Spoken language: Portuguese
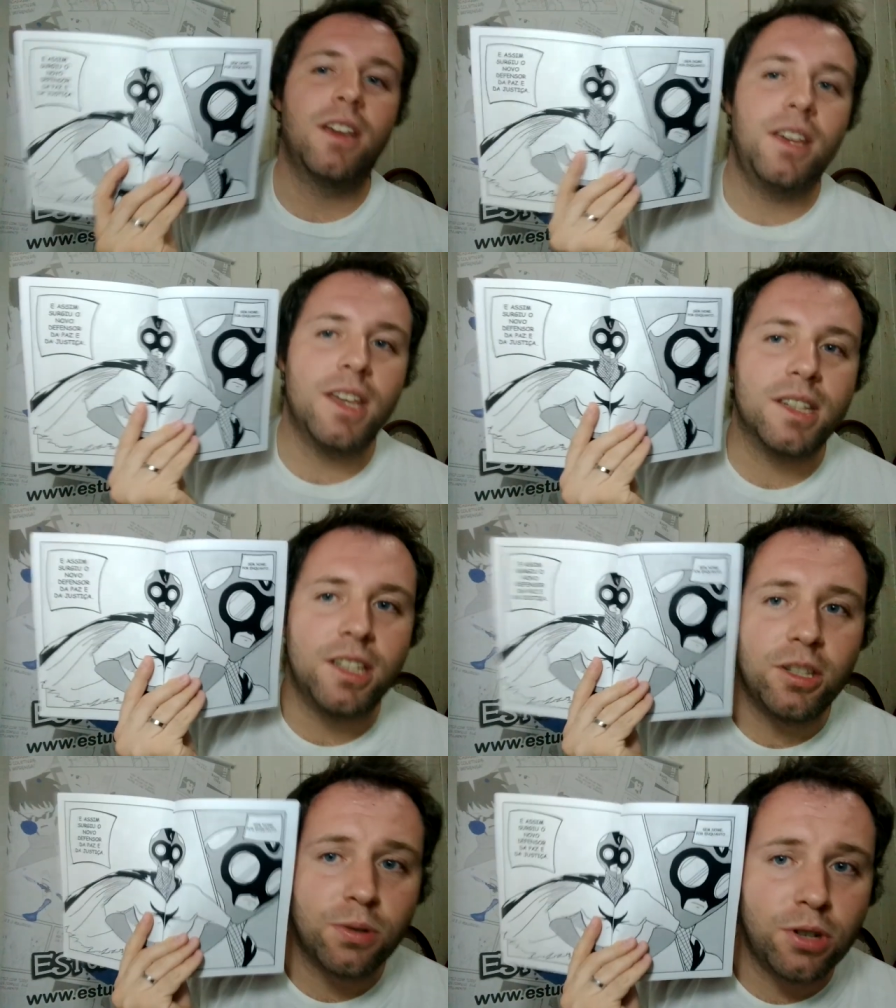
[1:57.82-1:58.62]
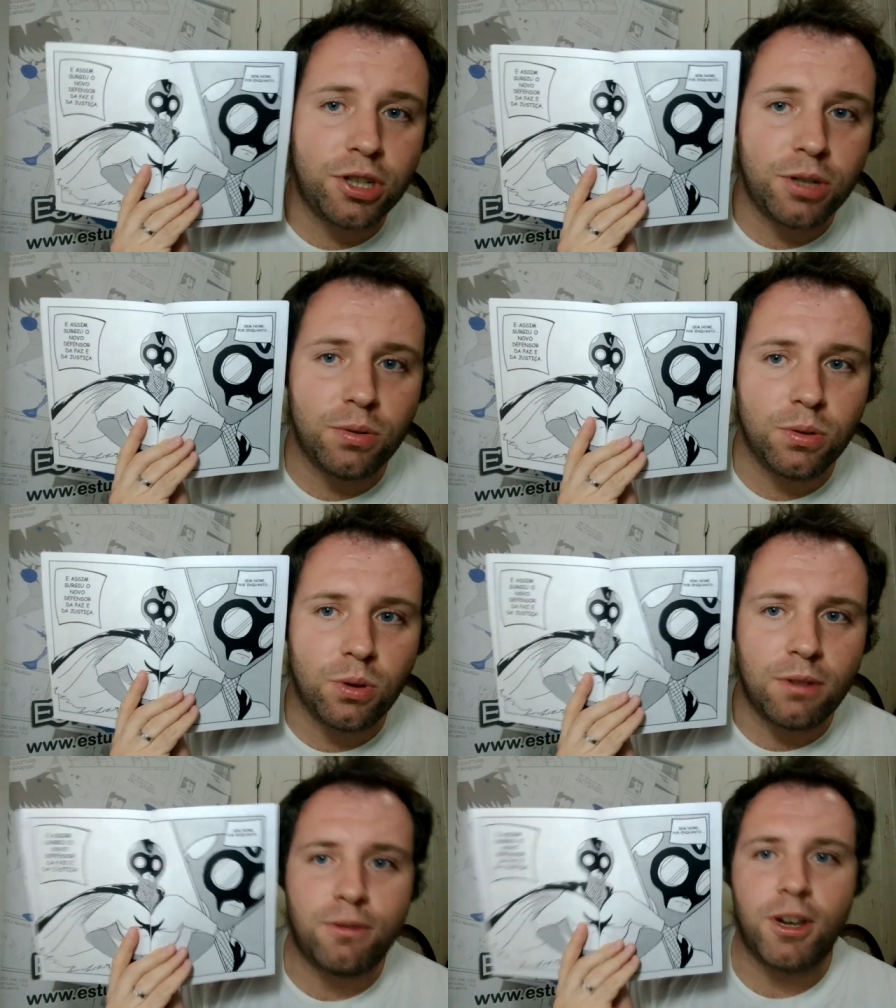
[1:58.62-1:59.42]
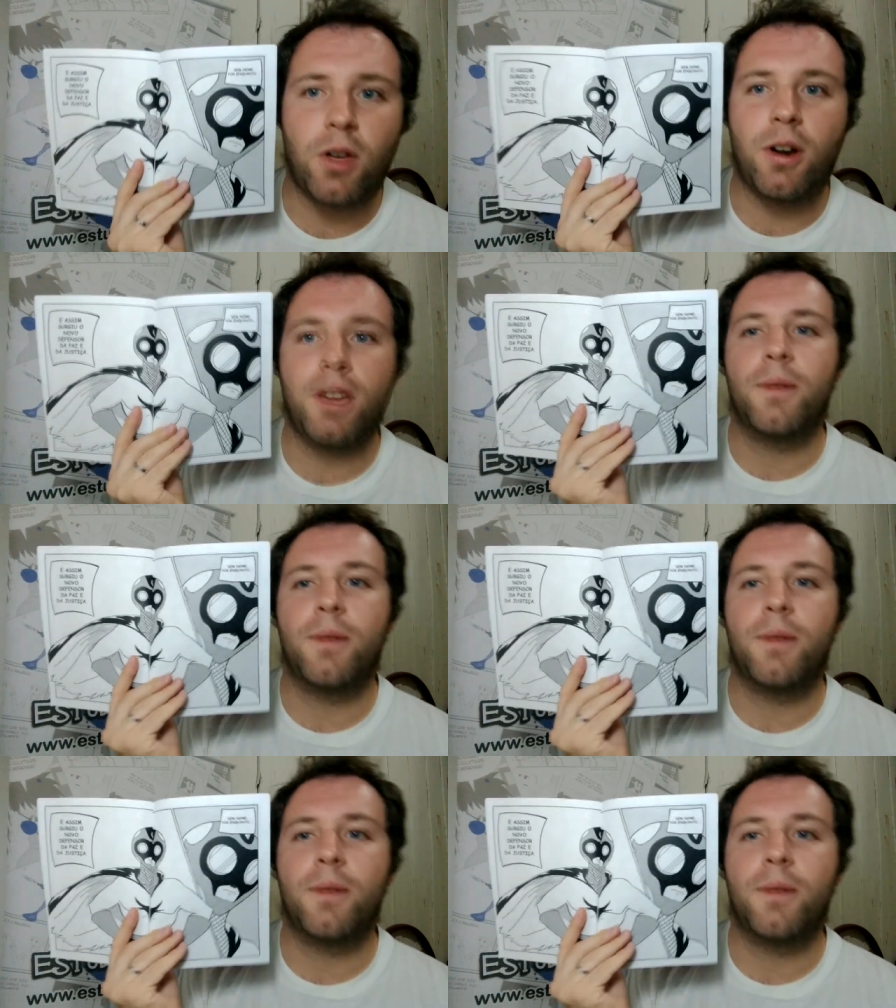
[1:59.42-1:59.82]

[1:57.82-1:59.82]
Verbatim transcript: e assim surgiu um novo herói.